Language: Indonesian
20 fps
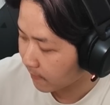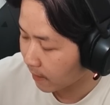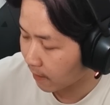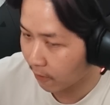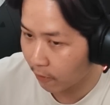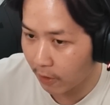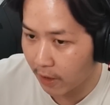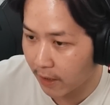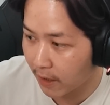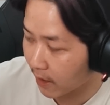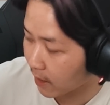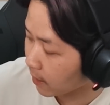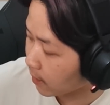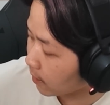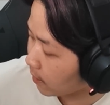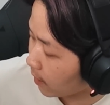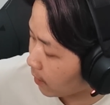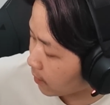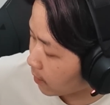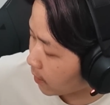gue lihat alter,
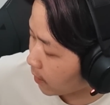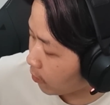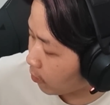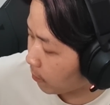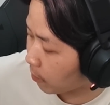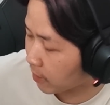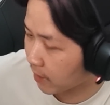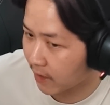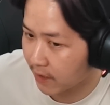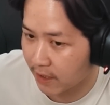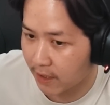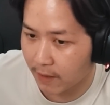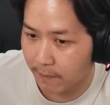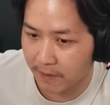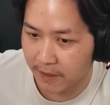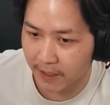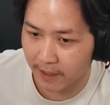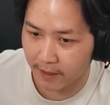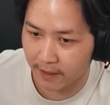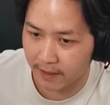alter ego potensinya
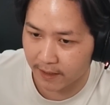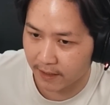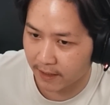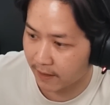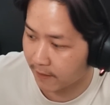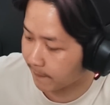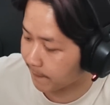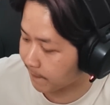besar guys